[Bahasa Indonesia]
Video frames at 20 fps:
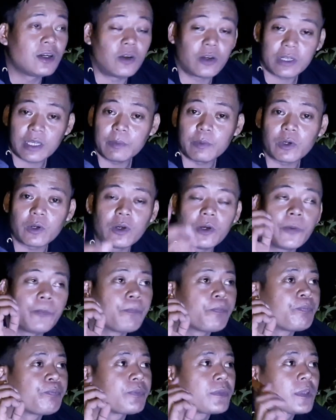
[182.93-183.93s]
oke bro
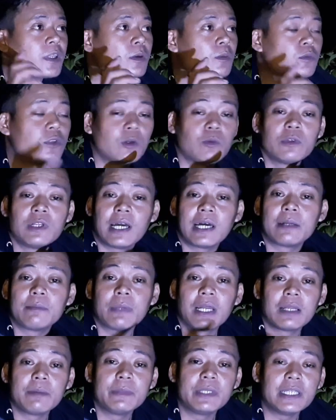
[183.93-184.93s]
mudah-mudahan
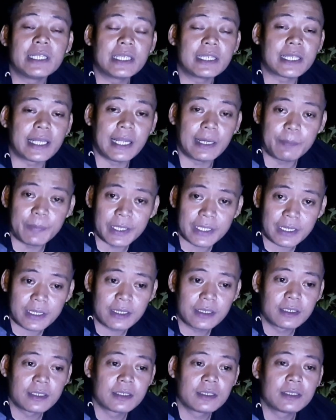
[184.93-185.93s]
malam ini kita dapat
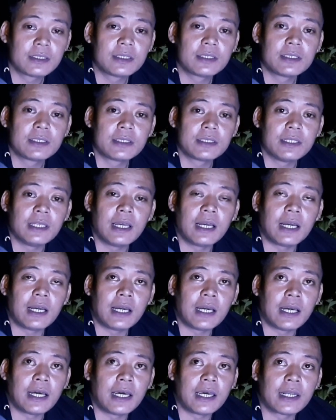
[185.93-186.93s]

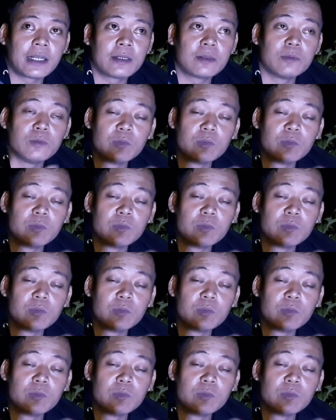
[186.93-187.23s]
dan